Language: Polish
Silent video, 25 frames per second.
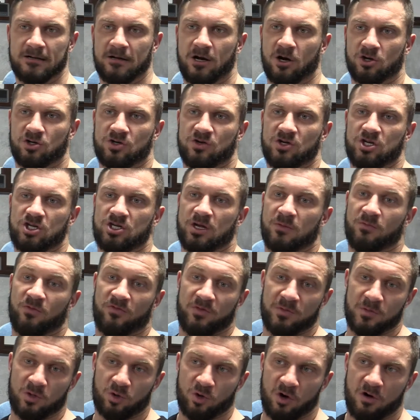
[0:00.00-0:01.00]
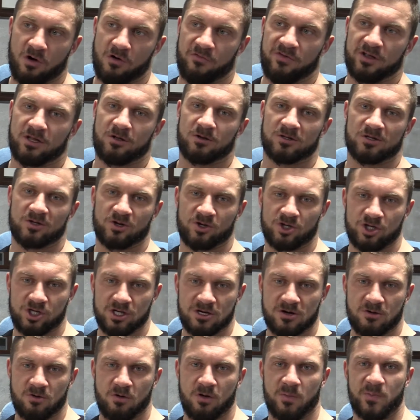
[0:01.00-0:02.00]
Oczywiście mówimy tu o
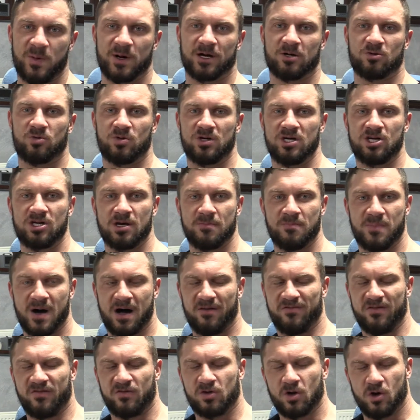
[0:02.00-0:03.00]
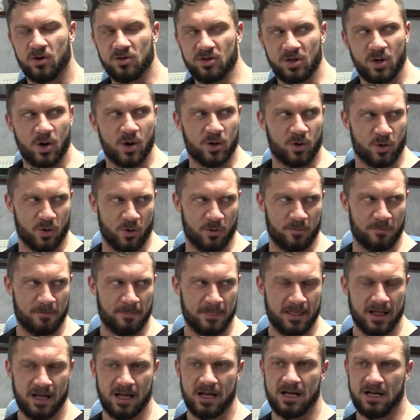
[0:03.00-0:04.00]
wydolności chłopa, który się bawi w to od roku
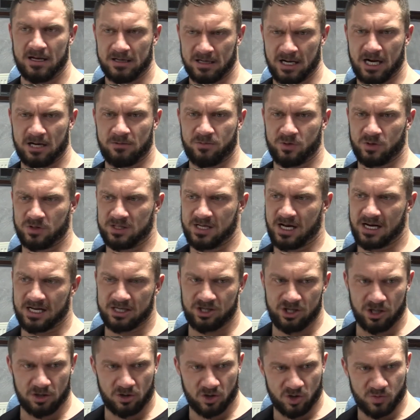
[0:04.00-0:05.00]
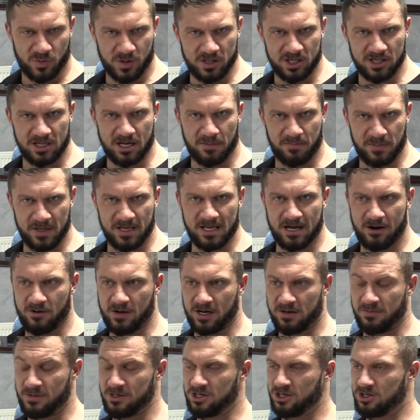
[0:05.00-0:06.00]
tak? bo zaraz się ktoś będzie napinał,
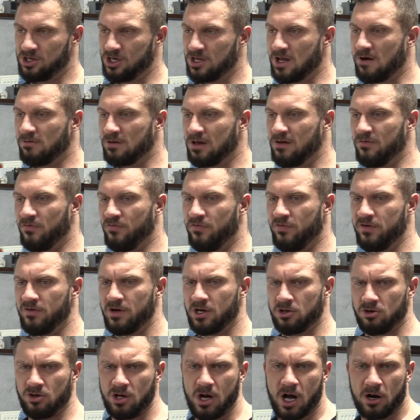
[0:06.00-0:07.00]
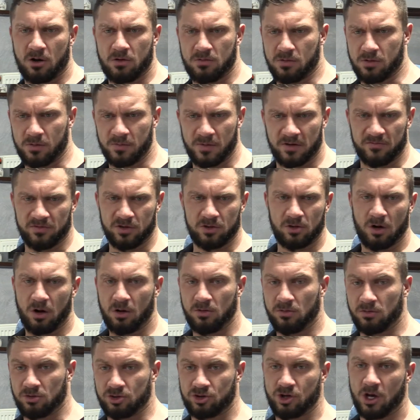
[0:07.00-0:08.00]
jak będzie czytał ten bilet, no jaką on ma
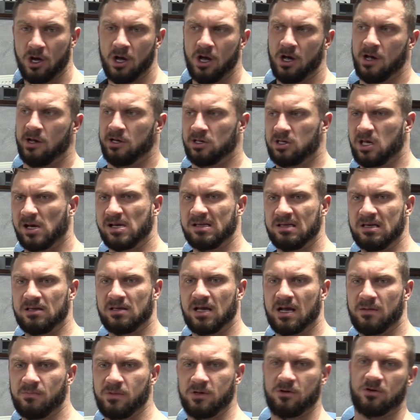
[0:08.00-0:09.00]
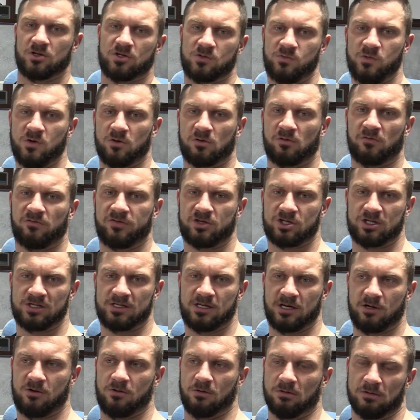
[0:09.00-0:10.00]
wydolność, ten i ten by go zmiótł w 3
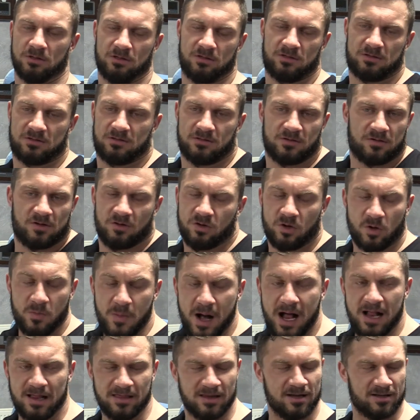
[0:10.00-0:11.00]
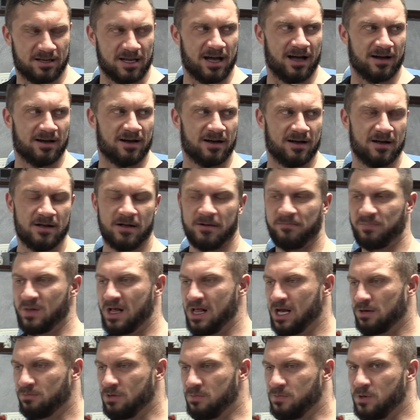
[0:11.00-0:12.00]
sekundy. No to normalne, tak?
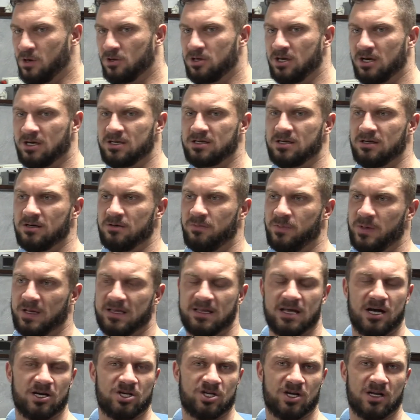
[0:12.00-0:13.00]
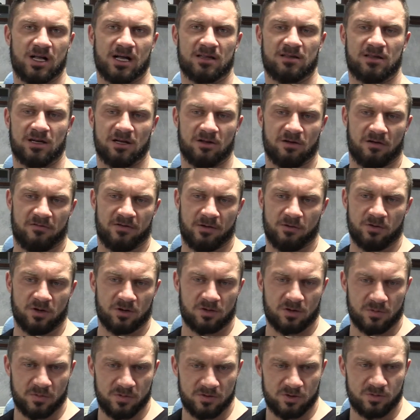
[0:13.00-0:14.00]
Ale jakby Piotrek 15 y, lat trenował, no
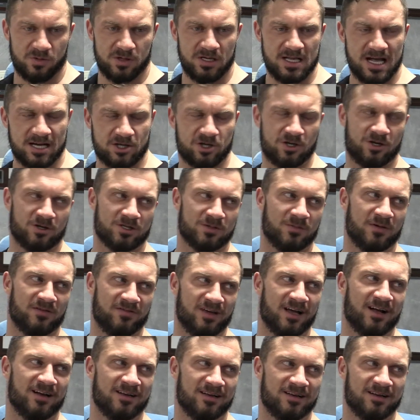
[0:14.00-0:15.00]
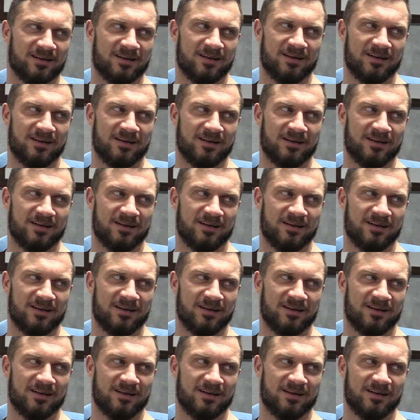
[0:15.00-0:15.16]
to byśmy inaczej rozmawiali.